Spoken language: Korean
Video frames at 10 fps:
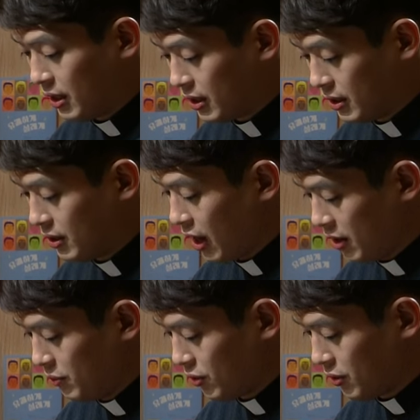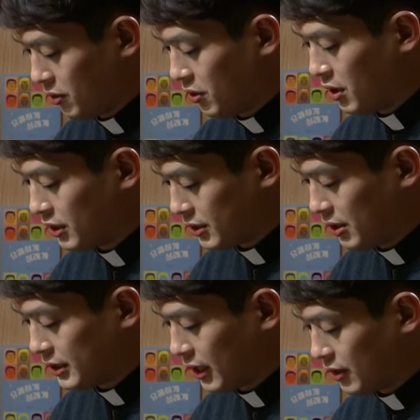큰 행복으로
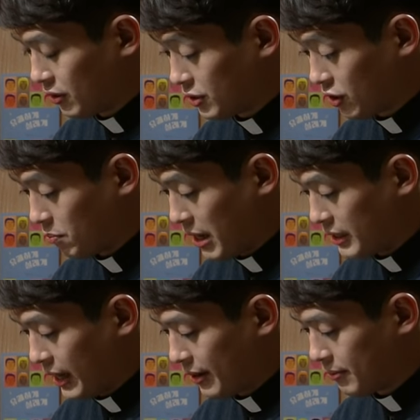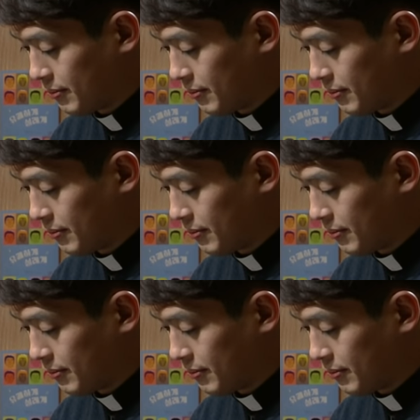성장한 것처럼 말이다.